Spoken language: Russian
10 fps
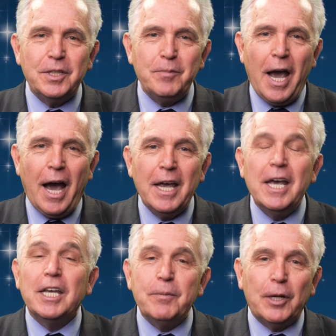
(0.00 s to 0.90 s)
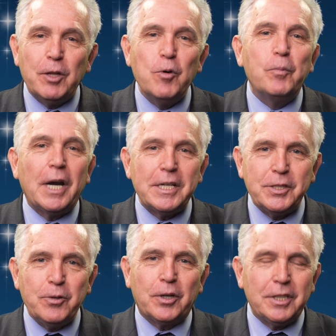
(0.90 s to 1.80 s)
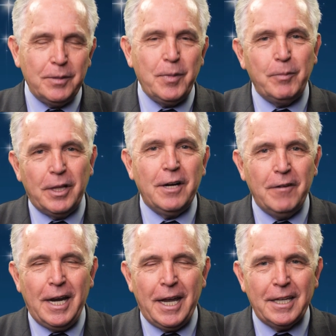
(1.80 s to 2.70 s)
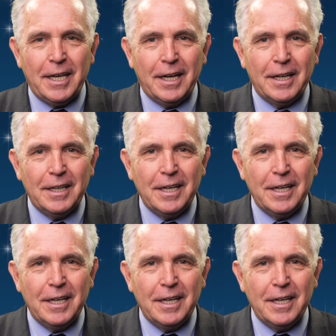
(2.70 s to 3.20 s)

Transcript: тебя и потому простер к тебе благоволение.